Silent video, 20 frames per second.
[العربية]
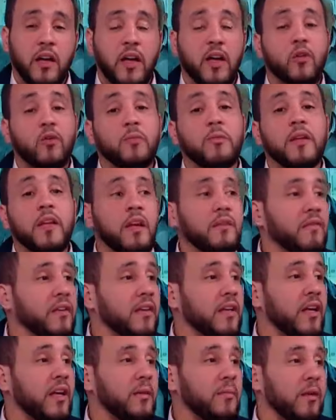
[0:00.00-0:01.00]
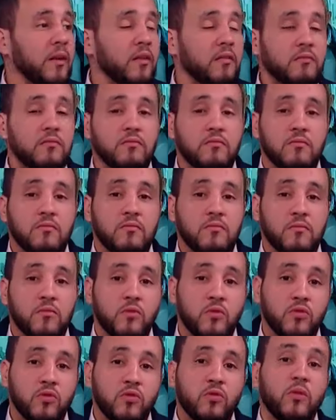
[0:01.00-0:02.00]
خير من ألف كلمة
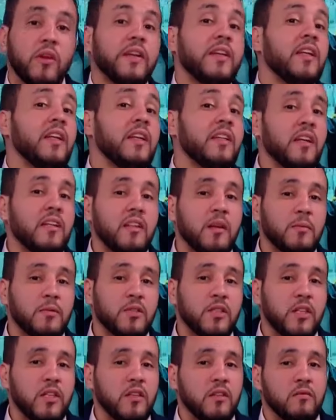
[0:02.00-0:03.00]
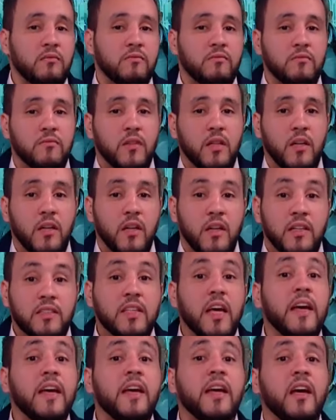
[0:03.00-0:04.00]
الصورة هي اللي تهدر مش إحنا
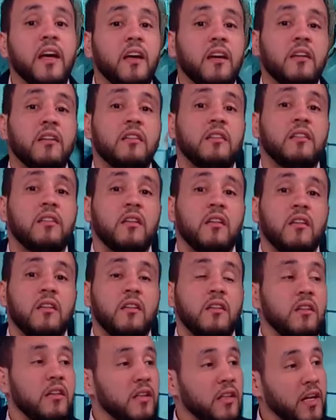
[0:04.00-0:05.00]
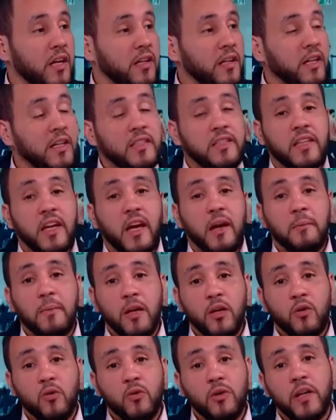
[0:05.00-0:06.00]
صحيح كان
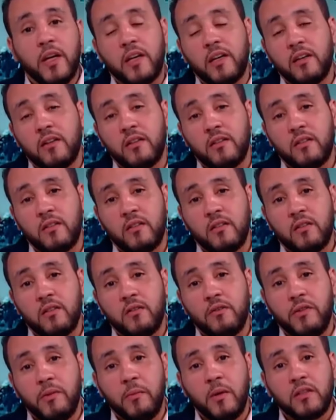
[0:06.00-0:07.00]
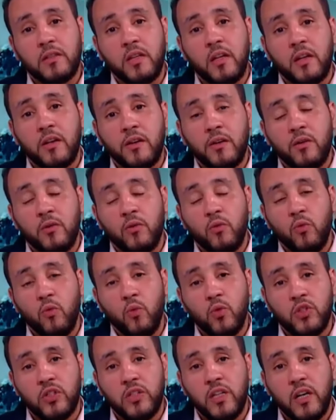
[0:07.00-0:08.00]
الاستقبال هناك في مطار
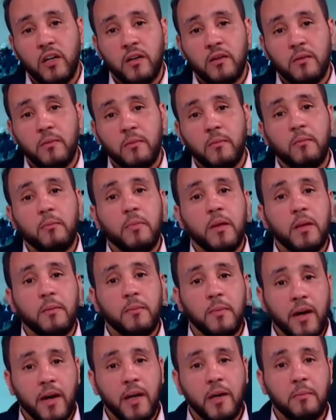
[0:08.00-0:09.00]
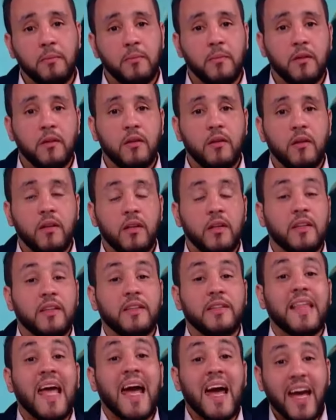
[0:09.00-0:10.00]
وجدة بالمغرب
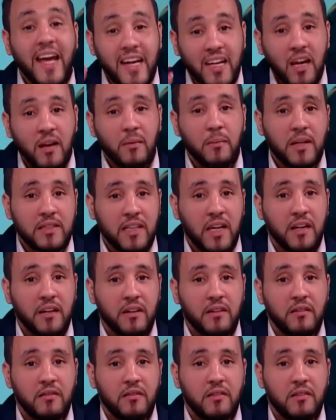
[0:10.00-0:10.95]
داخل المطار